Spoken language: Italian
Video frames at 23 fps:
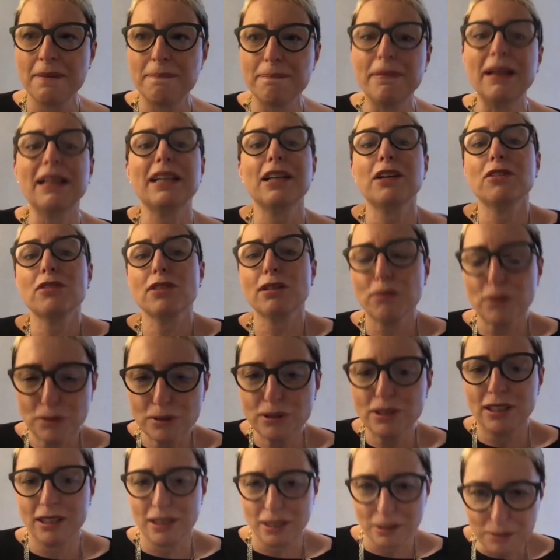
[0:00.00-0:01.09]
Ma che cosa vuol
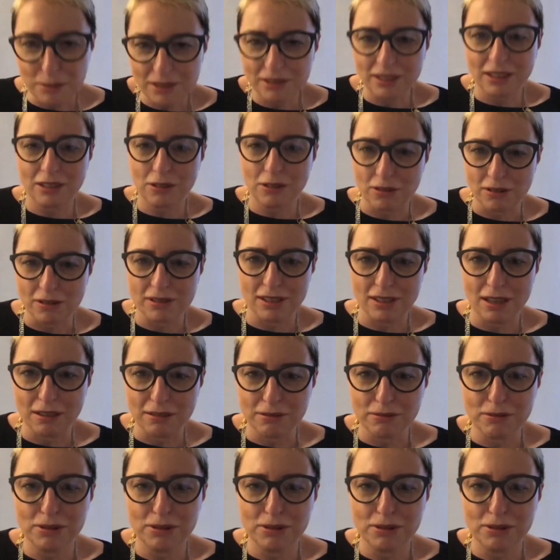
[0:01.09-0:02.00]
dire questa cosa?